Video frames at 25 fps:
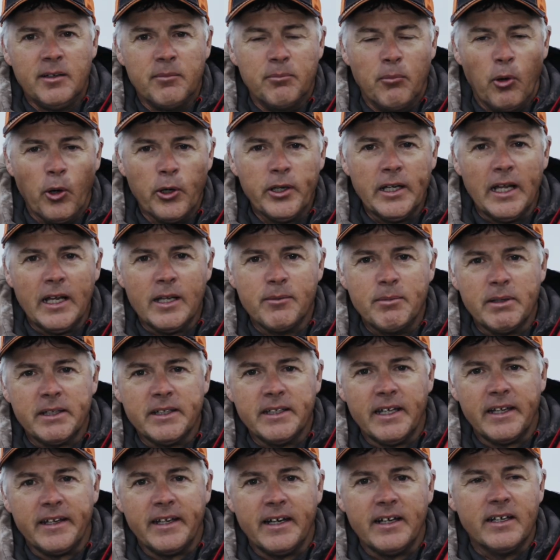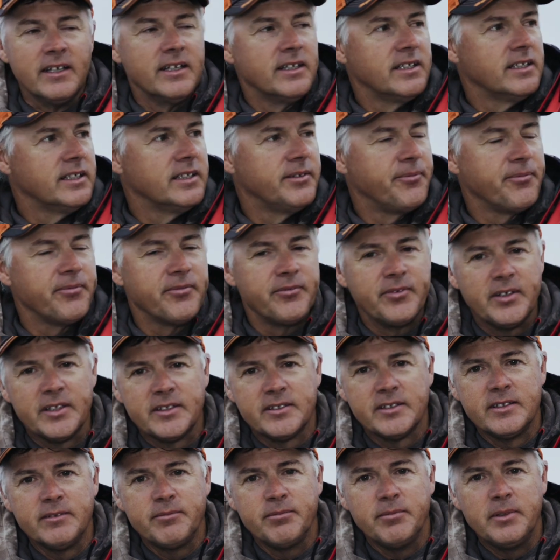Moin alle miteinander. Wir
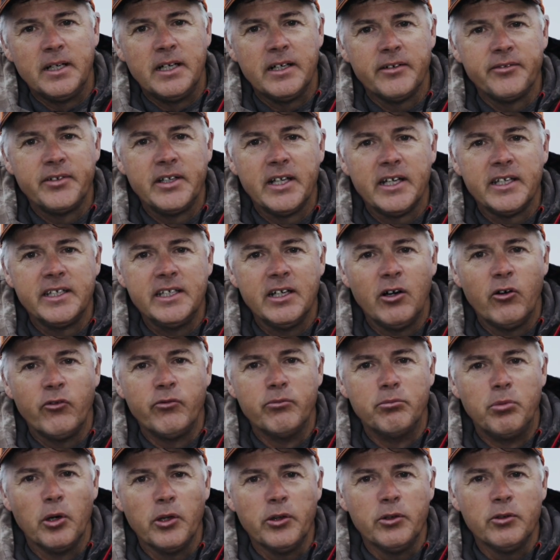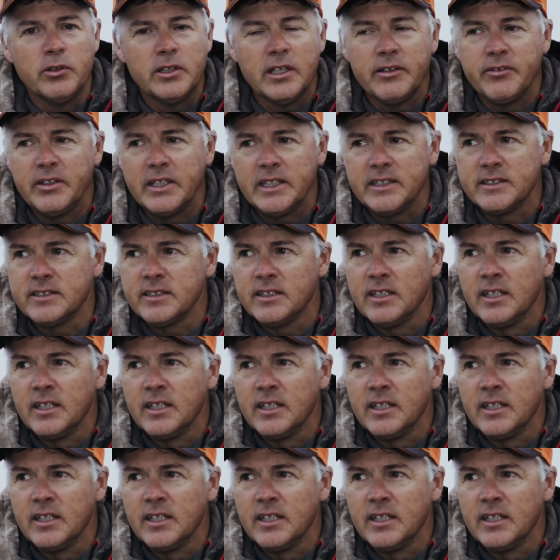sind mal wieder hier auf dem Bodden unterwegs